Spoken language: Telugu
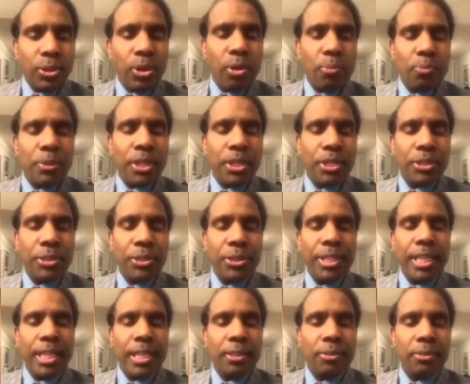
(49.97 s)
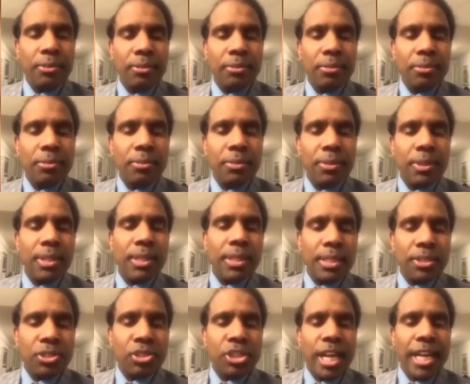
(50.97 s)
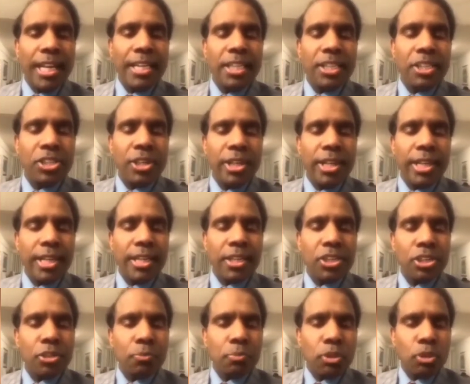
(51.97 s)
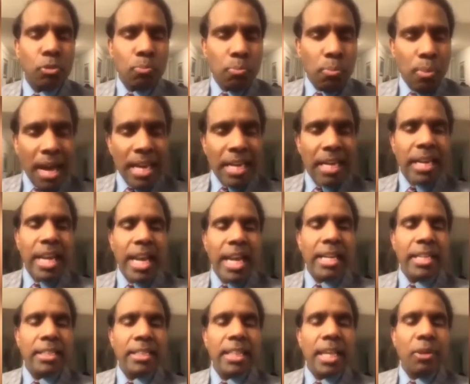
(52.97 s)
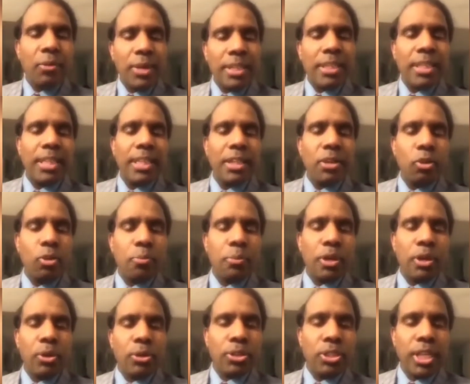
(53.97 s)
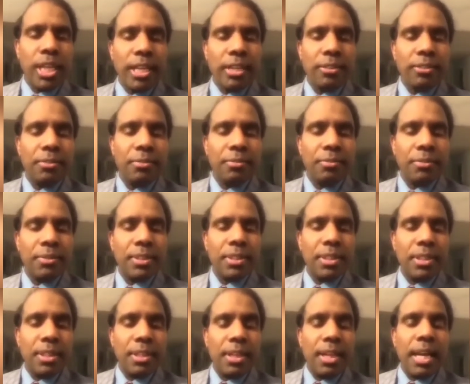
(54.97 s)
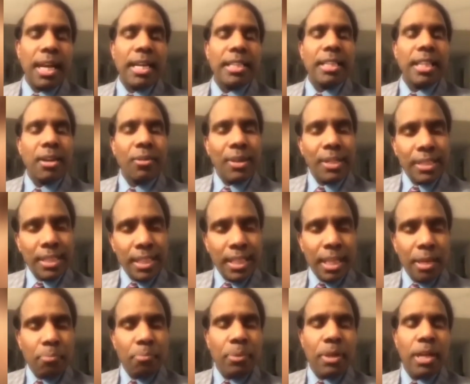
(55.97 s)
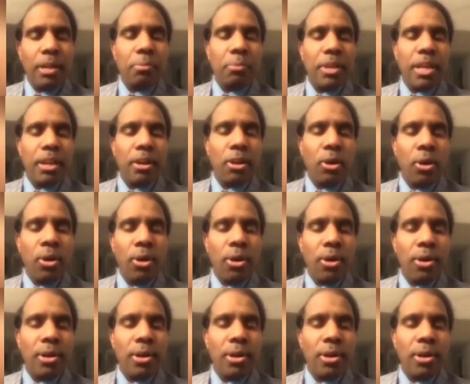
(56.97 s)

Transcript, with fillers: యూరోపియన్ యూనియను చైనీస్ లీడర్షిప్తో మాట్లాడిన తర్వాత నేను ఊపిరికి వచ్చాను ఆ తర్వాత ఏప్రిల్ మేలో